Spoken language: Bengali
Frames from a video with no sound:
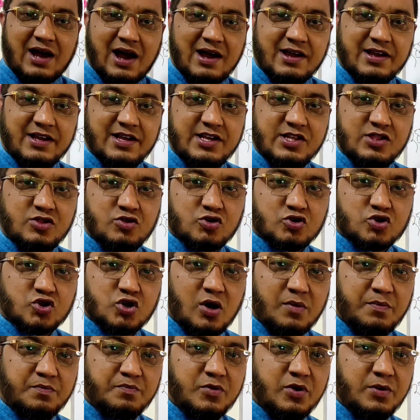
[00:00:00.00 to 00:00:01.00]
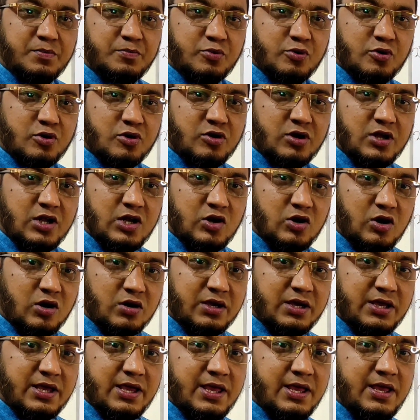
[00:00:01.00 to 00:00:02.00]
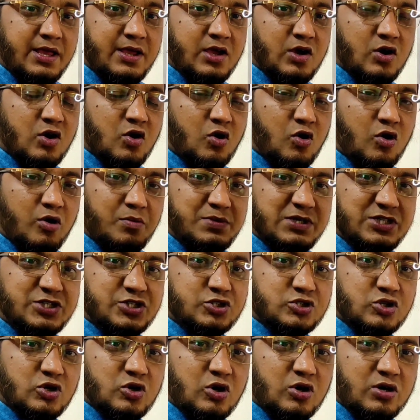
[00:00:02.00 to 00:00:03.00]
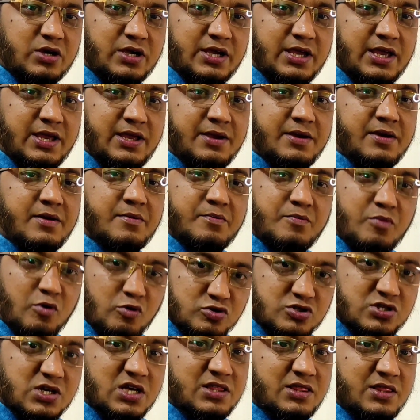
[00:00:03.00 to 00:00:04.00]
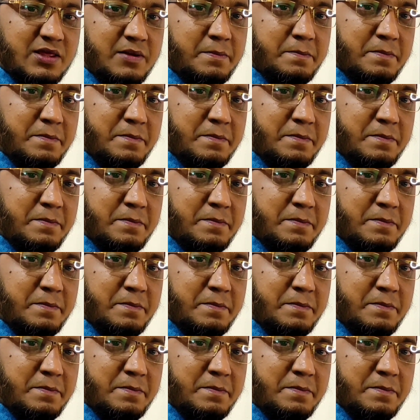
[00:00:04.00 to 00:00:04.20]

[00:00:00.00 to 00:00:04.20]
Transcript: কাঙ্ক্ষিত স্বপ্ন পূরণের লক্ষ্যে অবিষ্ট লক্ষ্যে পৌঁছাতে